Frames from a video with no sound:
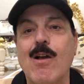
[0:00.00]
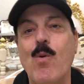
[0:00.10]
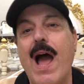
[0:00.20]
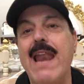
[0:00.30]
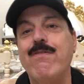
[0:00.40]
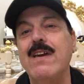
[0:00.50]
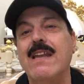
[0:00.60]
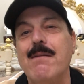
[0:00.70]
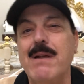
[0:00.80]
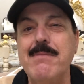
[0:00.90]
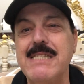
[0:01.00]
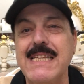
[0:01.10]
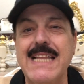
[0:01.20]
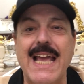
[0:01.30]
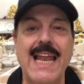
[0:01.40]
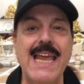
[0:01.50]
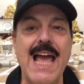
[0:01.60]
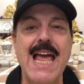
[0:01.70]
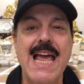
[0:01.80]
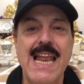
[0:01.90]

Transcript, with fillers: لك وعلى فكره الملابس الداخليه